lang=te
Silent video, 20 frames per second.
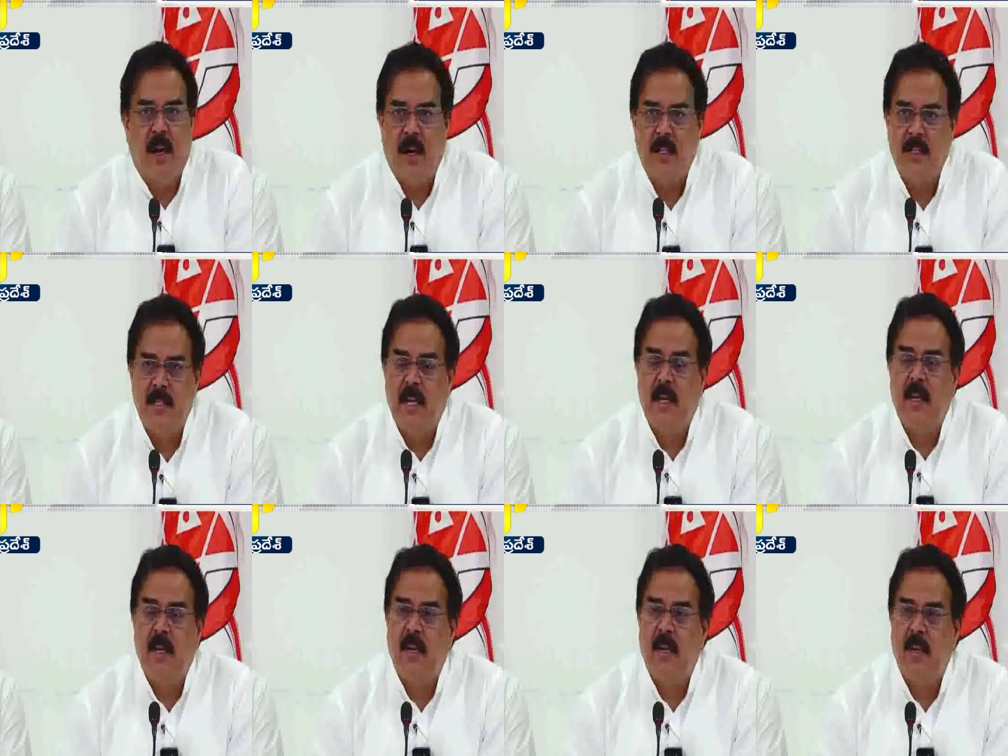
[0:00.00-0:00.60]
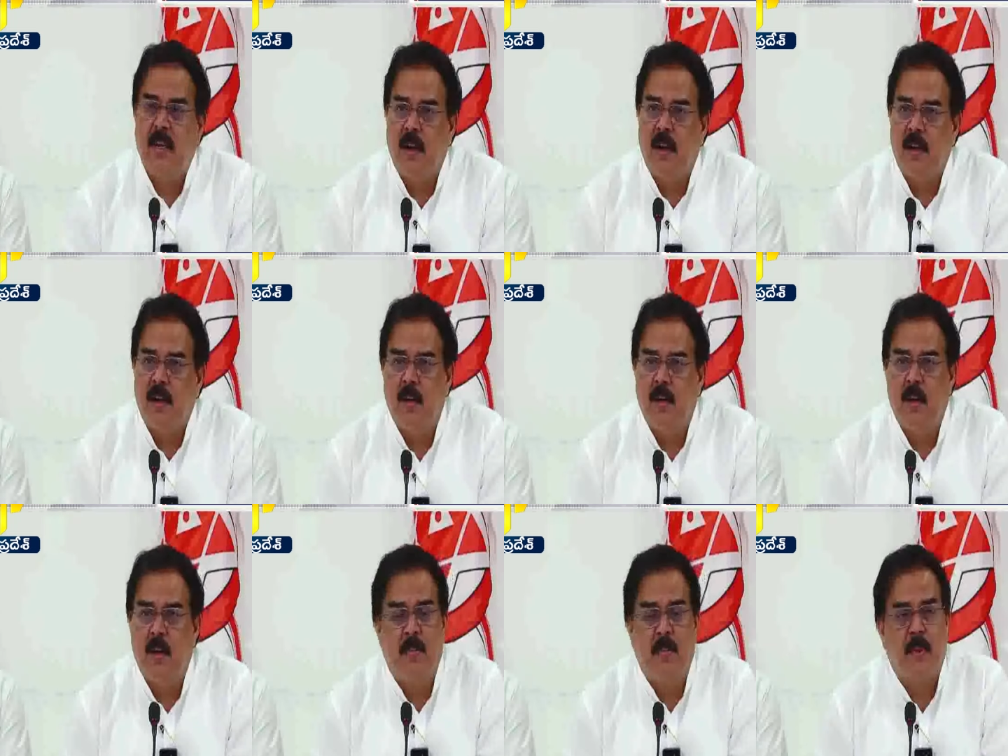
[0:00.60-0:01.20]
ఆ జగనన్న కాలనీ
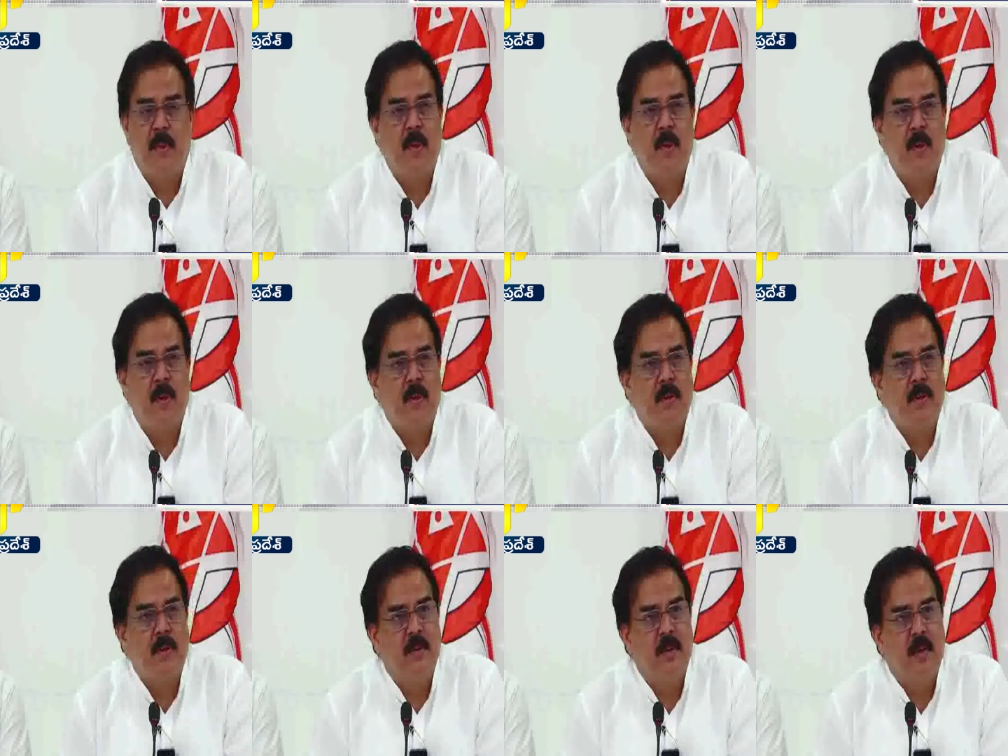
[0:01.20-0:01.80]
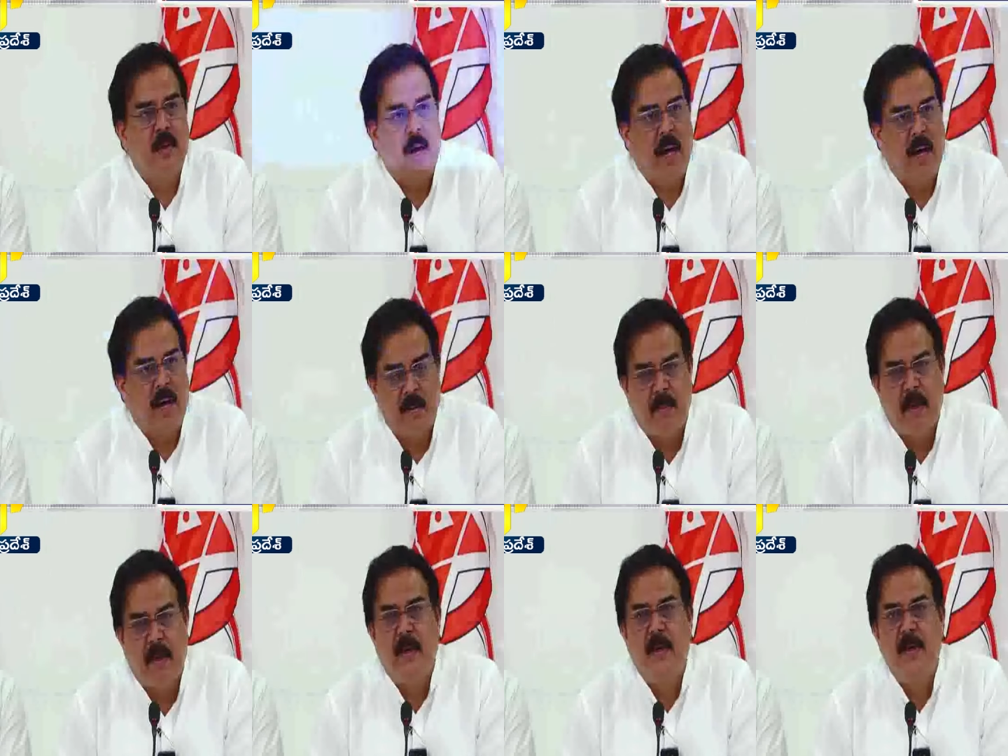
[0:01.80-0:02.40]
గోలపురంలో అక్కడ
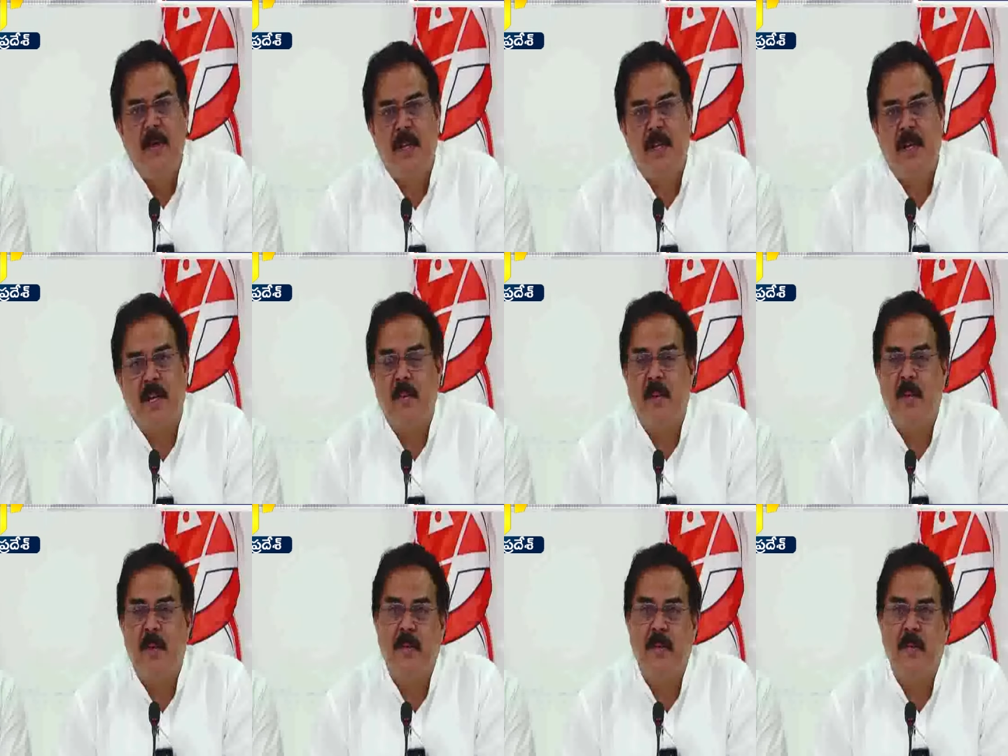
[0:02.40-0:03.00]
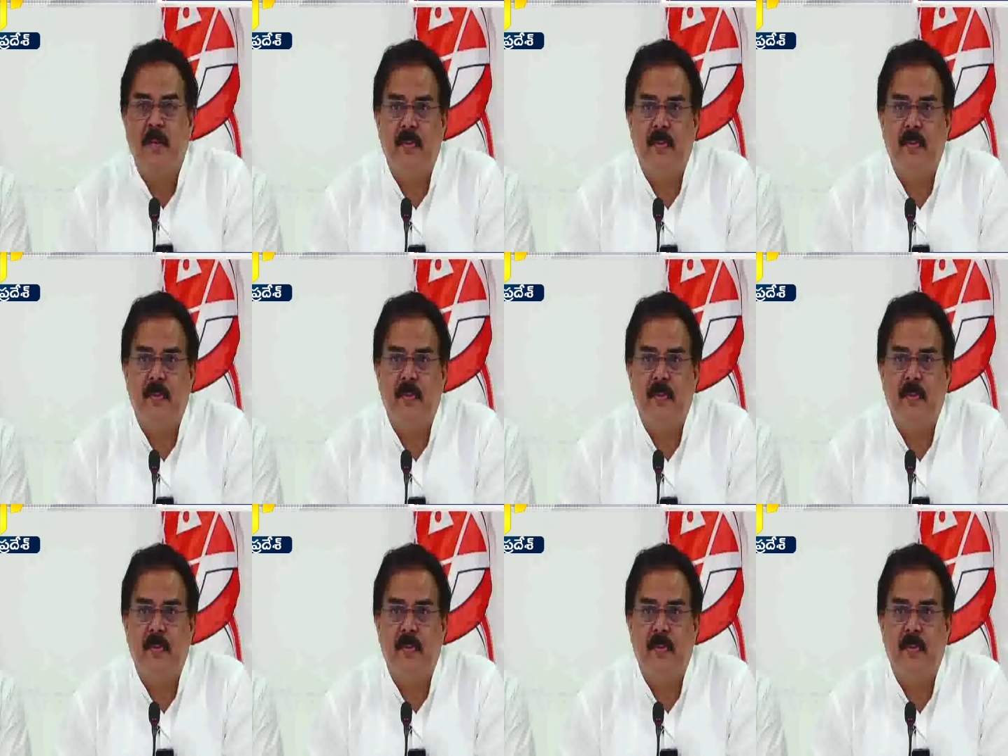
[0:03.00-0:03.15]
పర్యటించారా మీరు